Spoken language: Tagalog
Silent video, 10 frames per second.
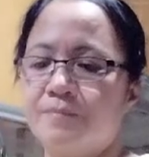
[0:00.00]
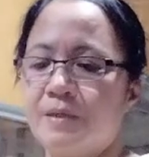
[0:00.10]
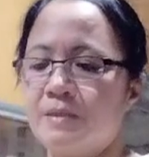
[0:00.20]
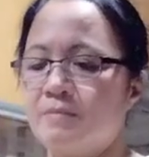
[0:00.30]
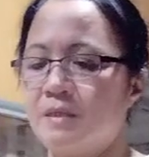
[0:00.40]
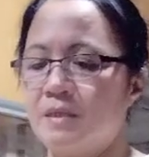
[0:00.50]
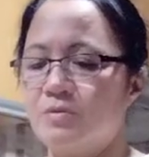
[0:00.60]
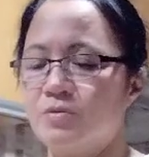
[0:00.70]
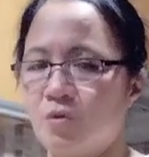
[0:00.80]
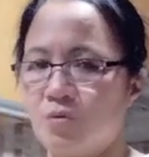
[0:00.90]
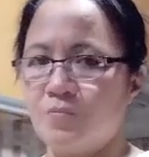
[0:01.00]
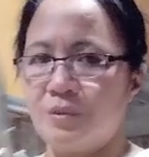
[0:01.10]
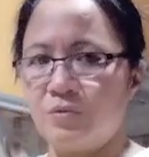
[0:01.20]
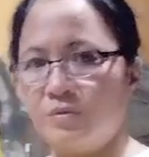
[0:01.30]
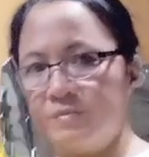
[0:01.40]
pag may gusto akong
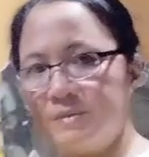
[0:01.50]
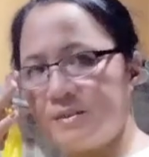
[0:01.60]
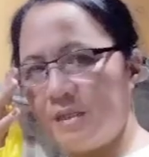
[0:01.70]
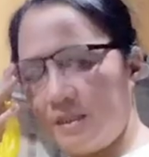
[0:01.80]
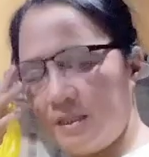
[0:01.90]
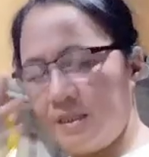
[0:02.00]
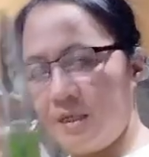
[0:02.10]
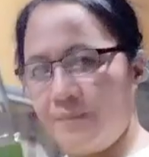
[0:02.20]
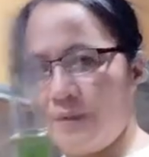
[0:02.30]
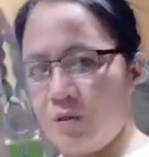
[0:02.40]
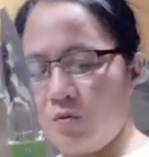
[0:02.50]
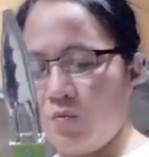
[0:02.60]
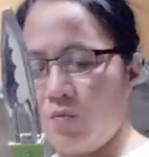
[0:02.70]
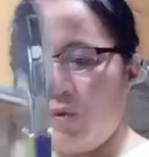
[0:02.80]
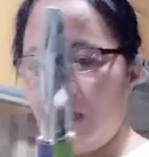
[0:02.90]
prituhin minsan, nahihirapan ako
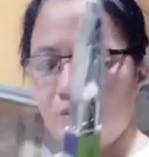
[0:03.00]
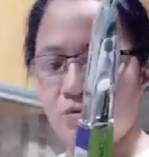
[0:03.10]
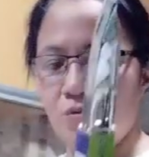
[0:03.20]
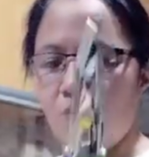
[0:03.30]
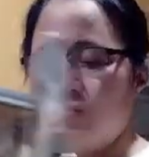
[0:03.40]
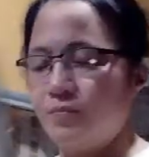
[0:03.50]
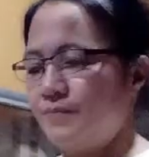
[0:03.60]
kung walang tong.